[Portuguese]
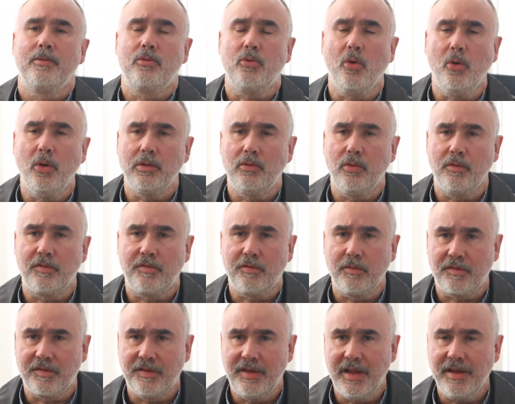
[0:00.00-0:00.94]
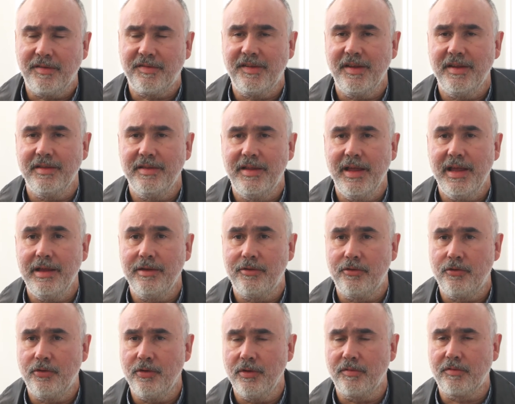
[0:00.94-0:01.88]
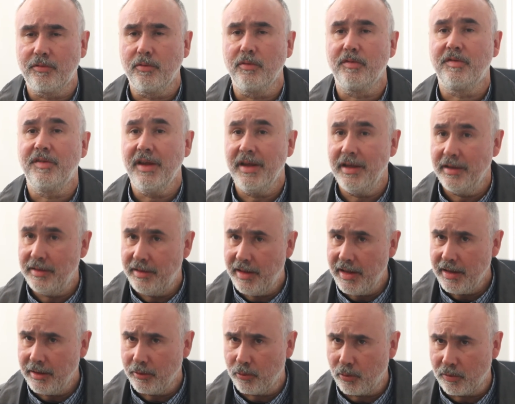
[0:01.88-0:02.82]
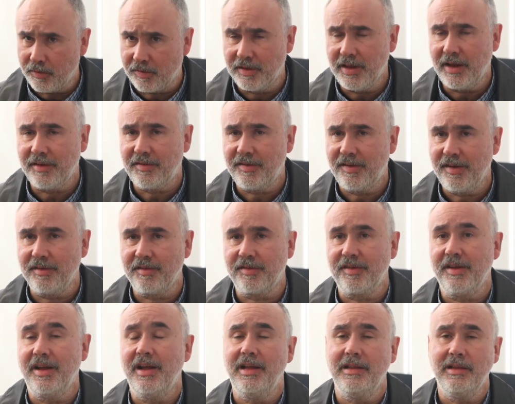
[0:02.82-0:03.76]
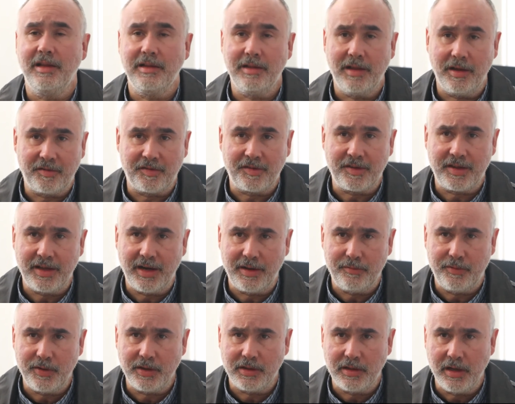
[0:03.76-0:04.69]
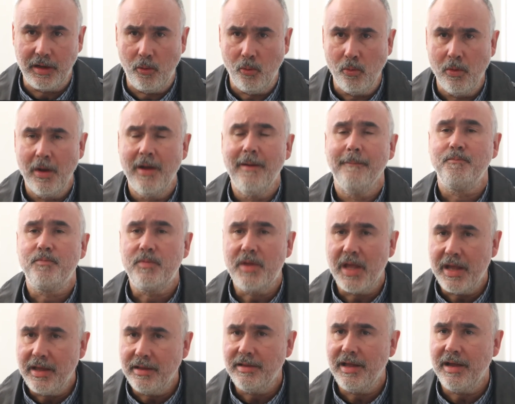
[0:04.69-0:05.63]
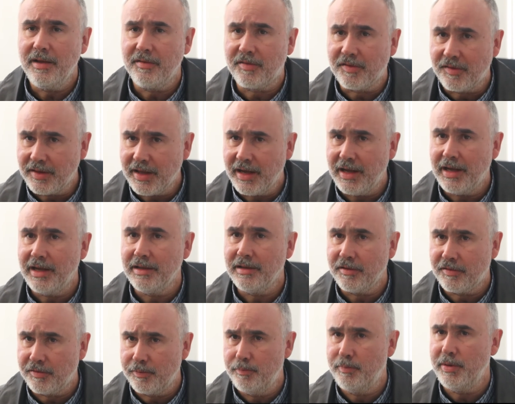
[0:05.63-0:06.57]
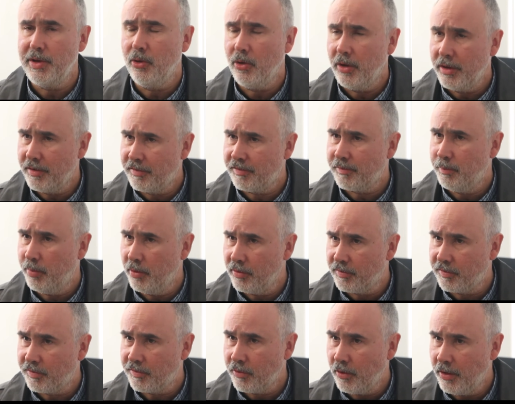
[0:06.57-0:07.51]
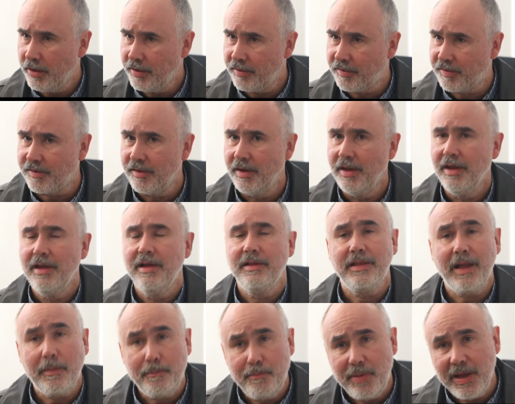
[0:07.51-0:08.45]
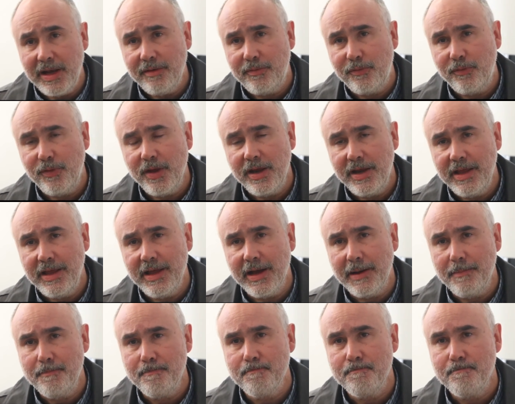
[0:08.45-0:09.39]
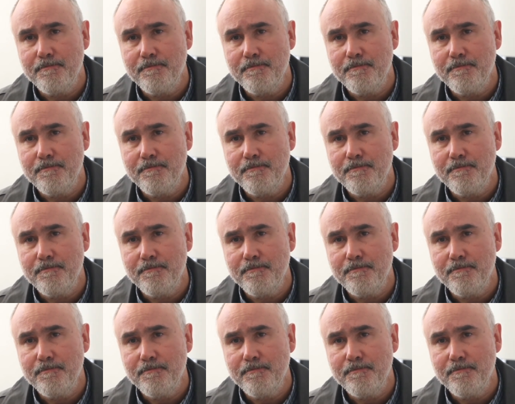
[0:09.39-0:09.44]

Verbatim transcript: Todos os descendentes, os herdeiros da senzala, da escravidão, tendem a estar nas piores posições na periferia,